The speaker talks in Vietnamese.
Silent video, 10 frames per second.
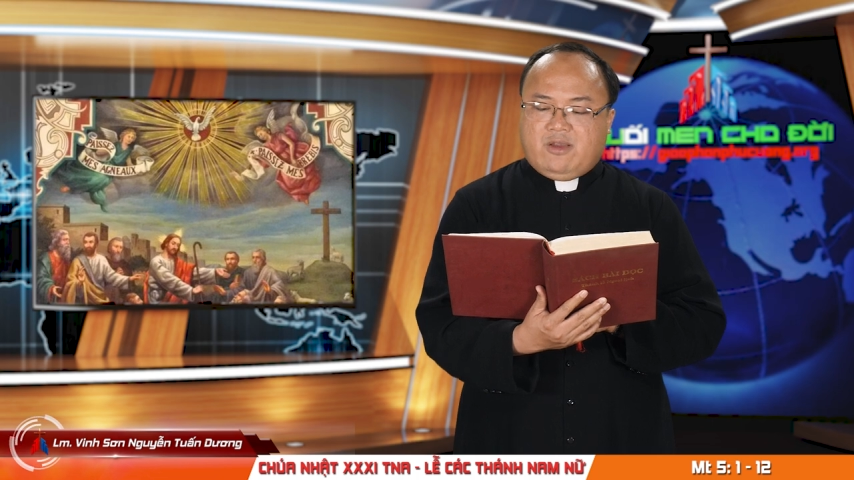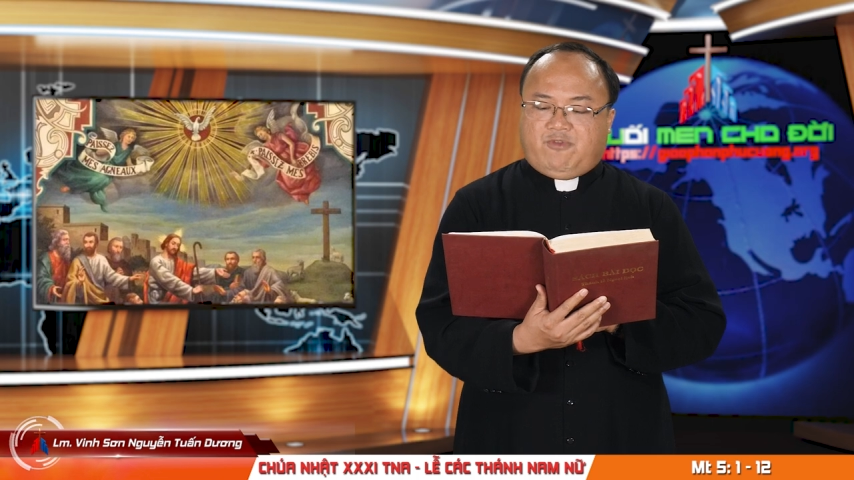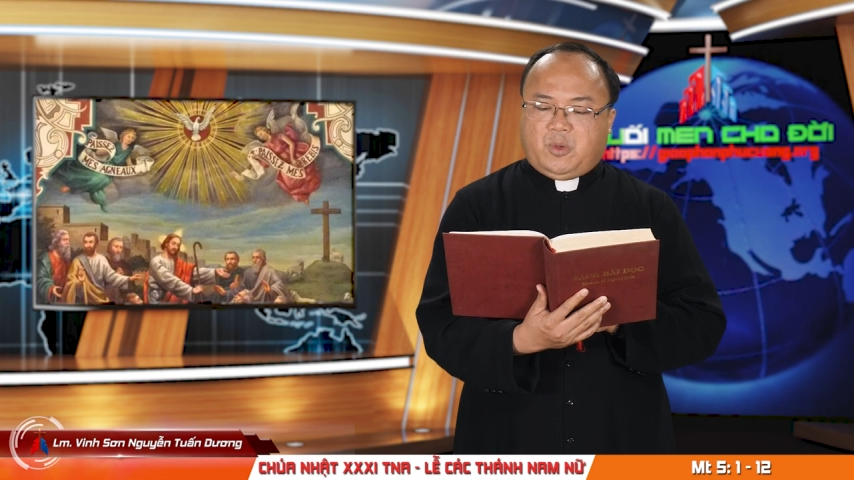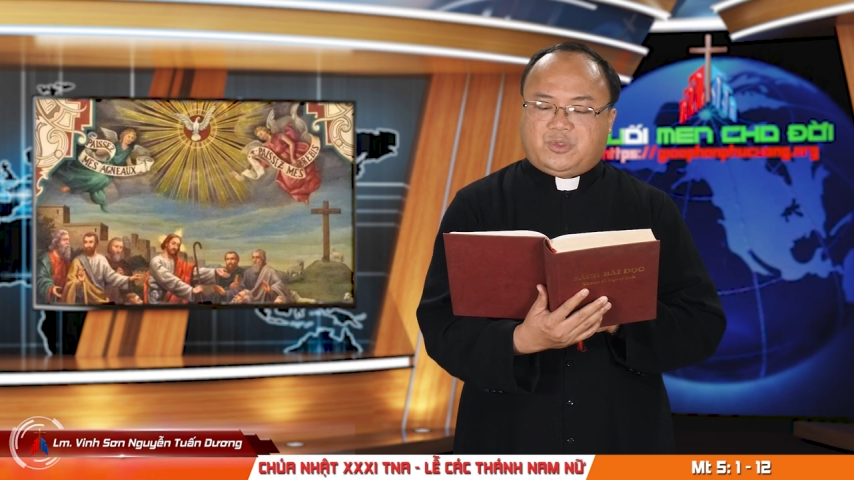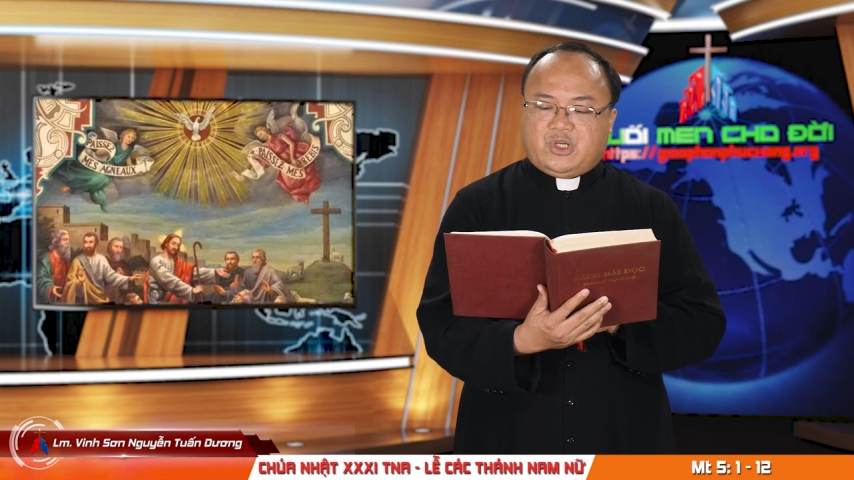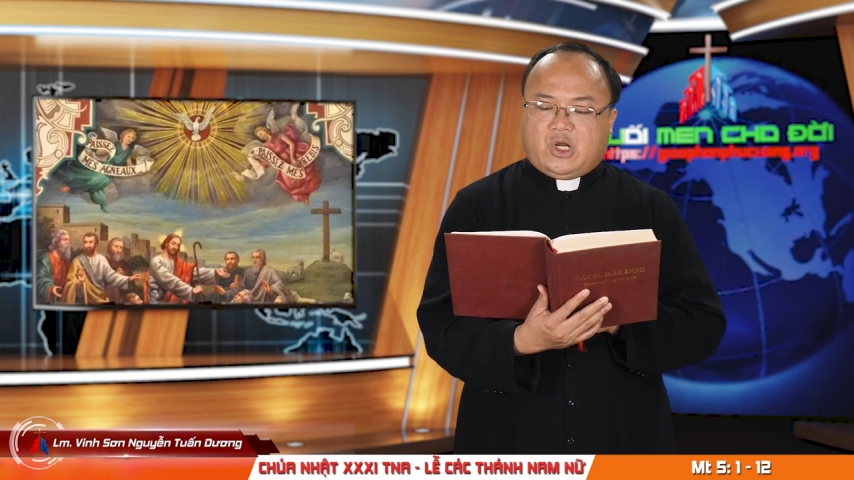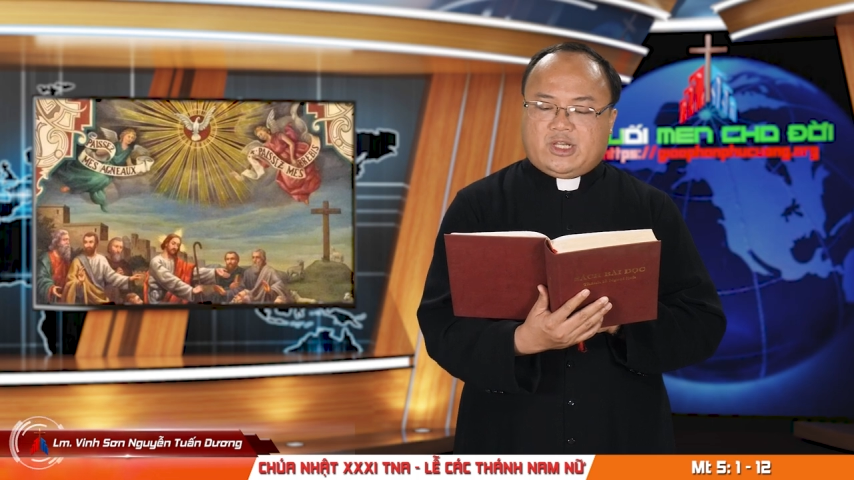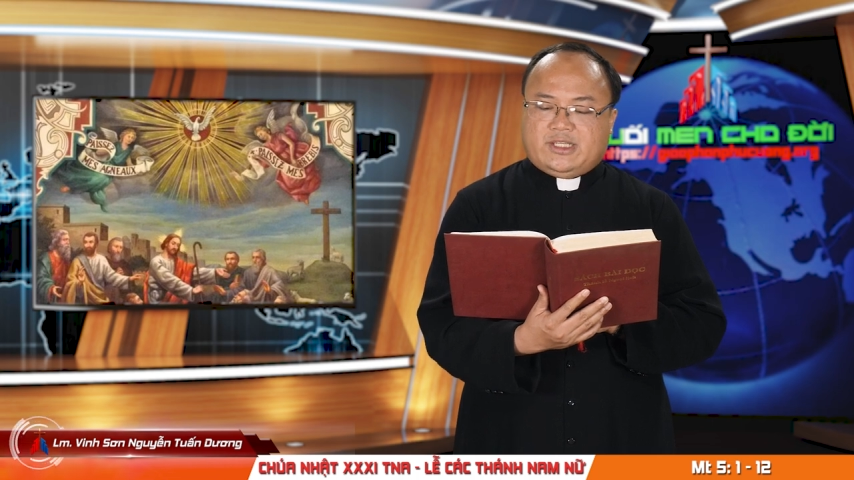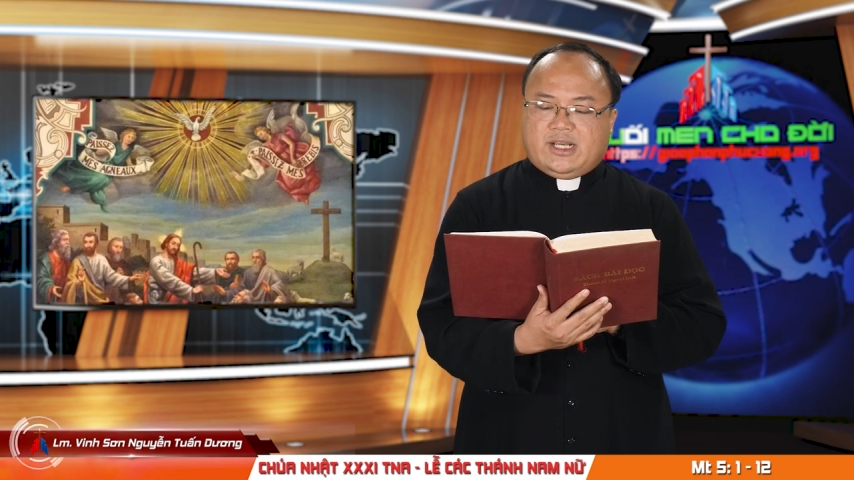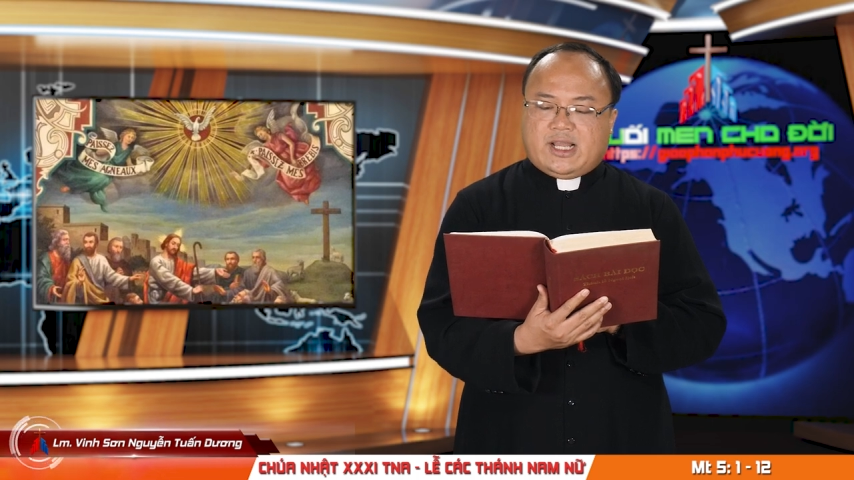Phúc
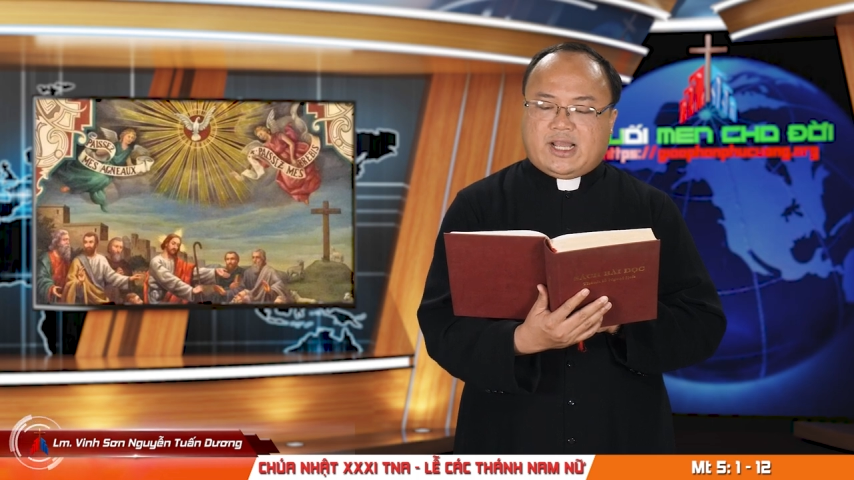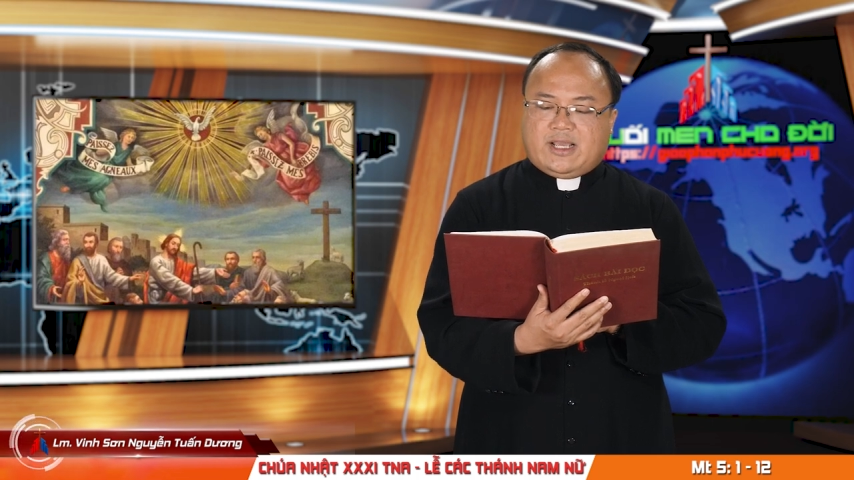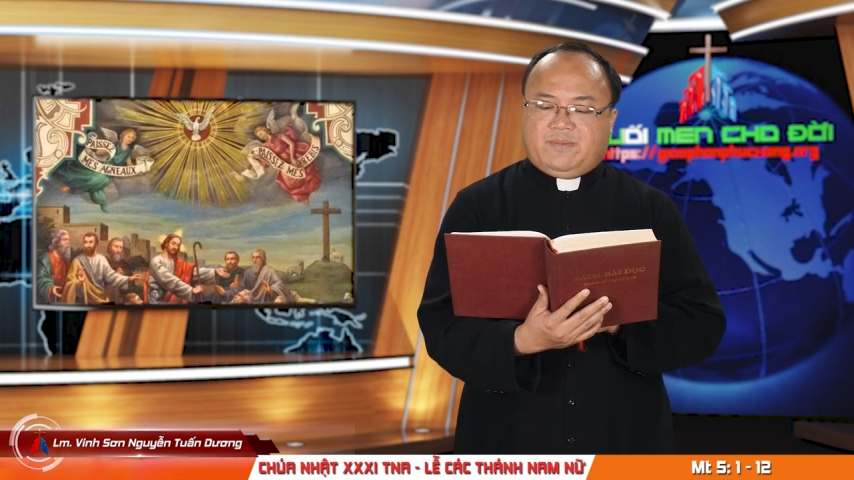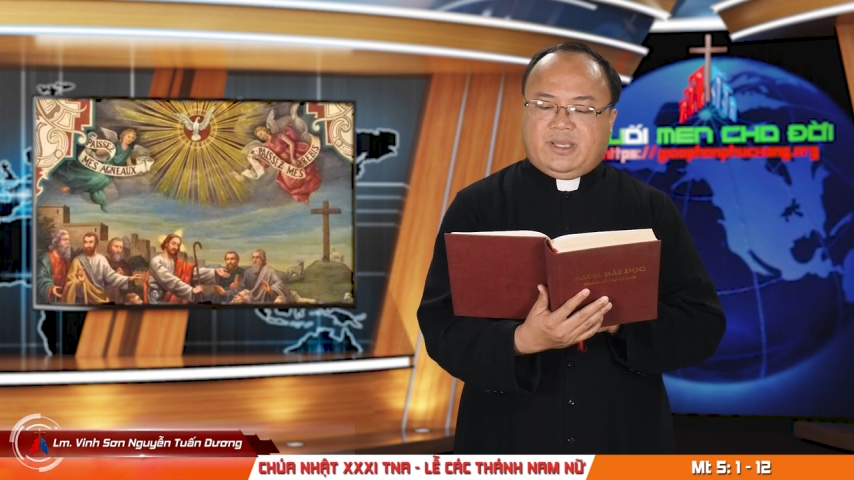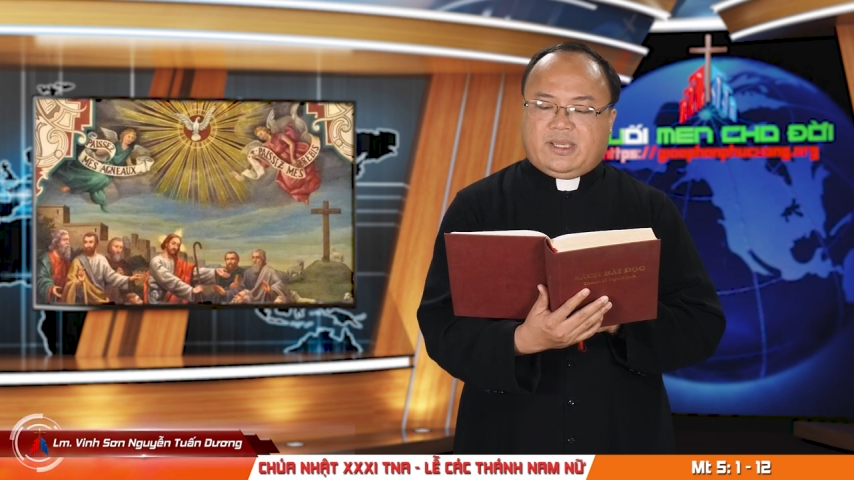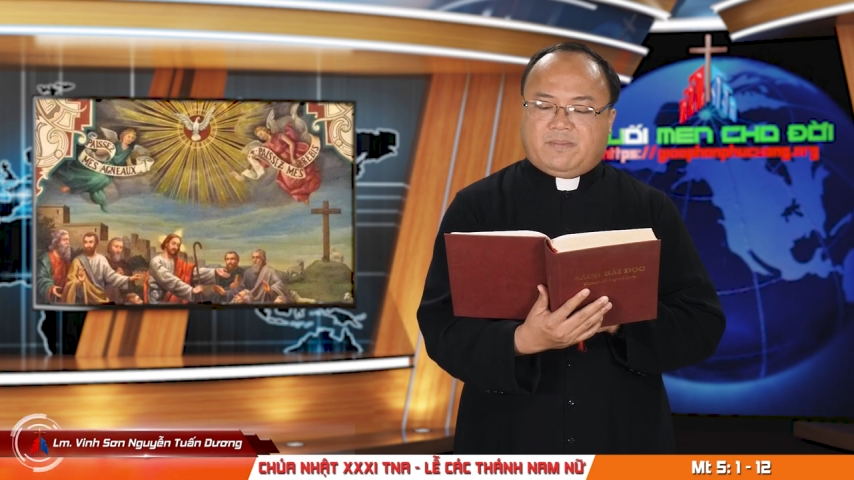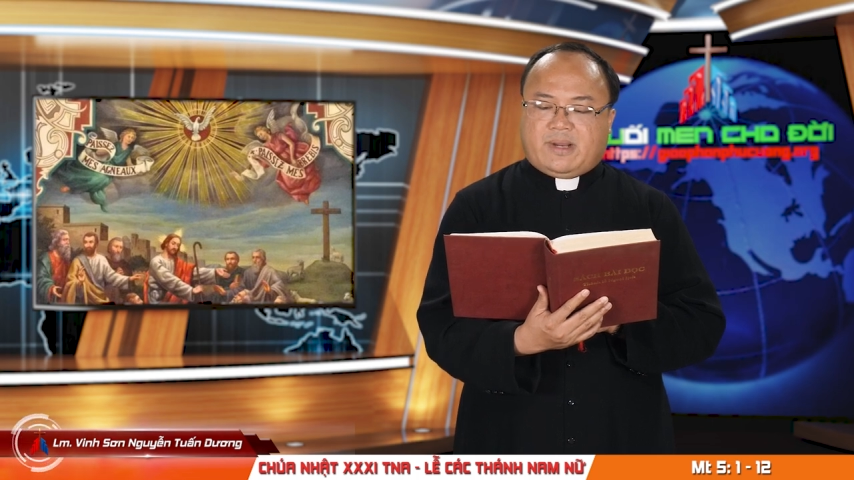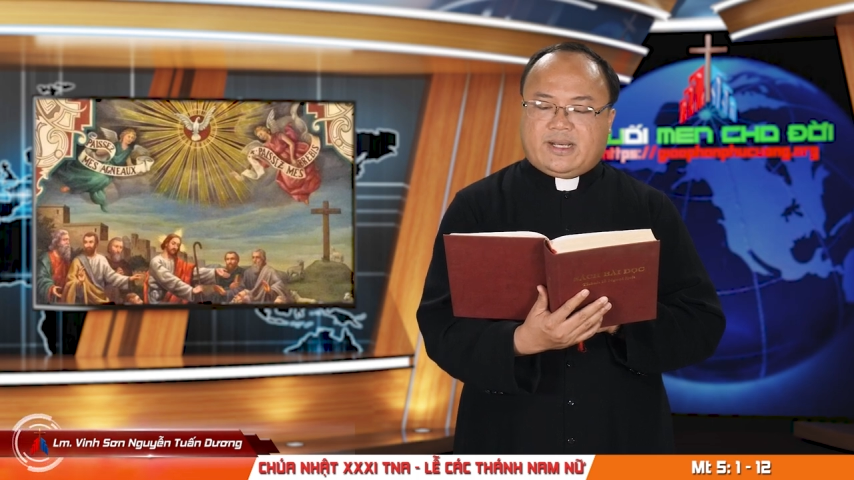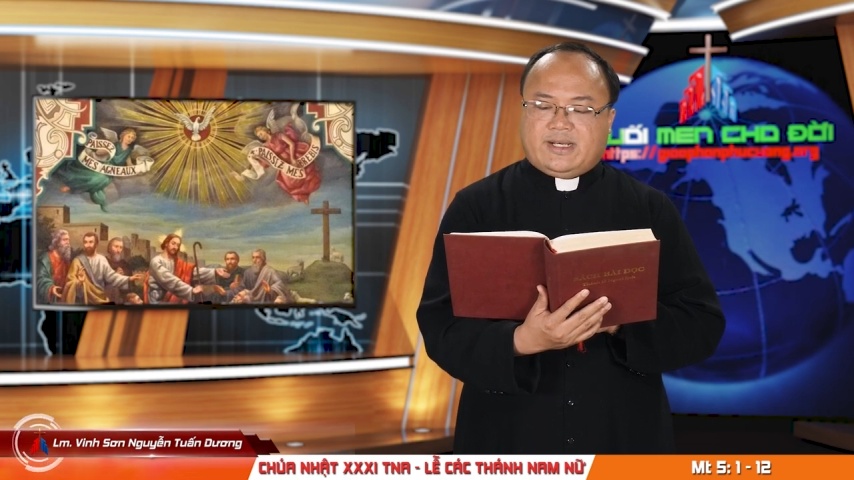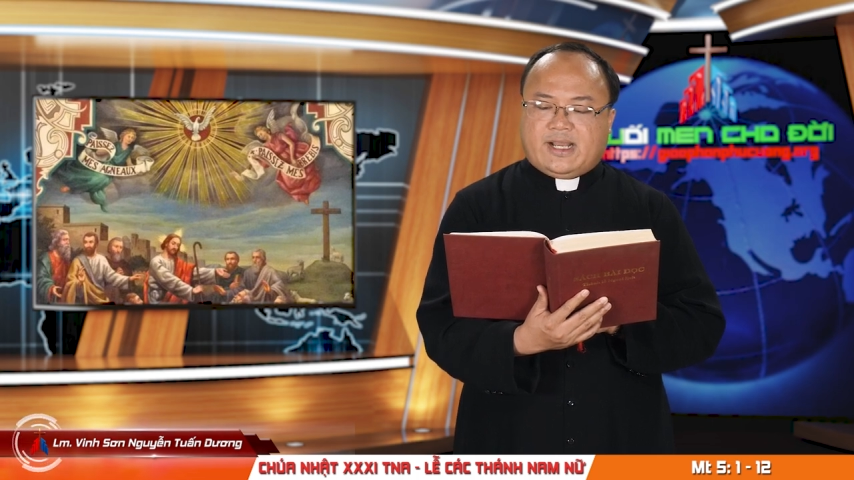cho những ai bị
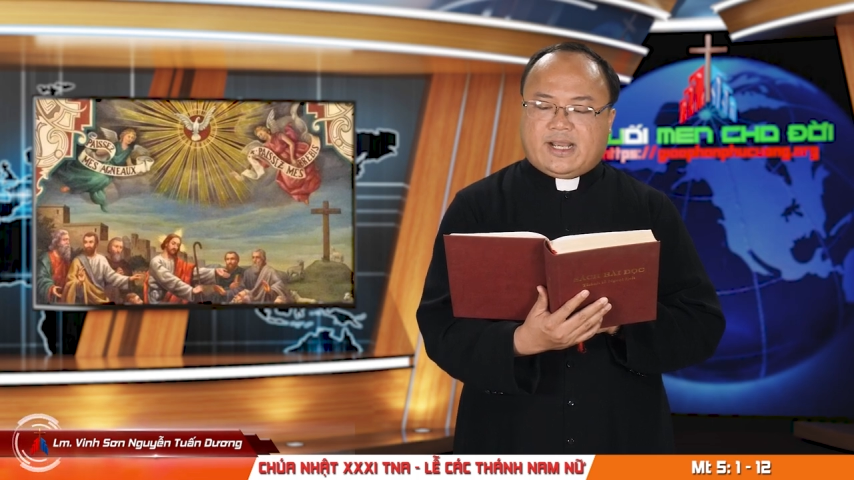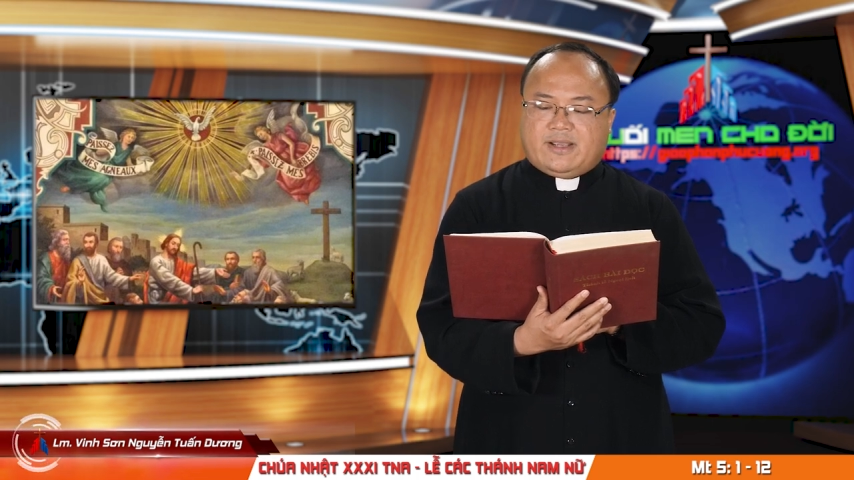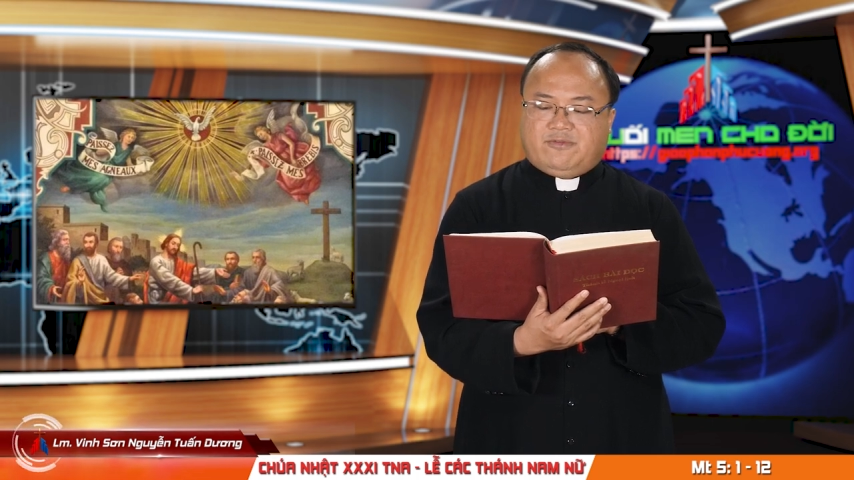bách hại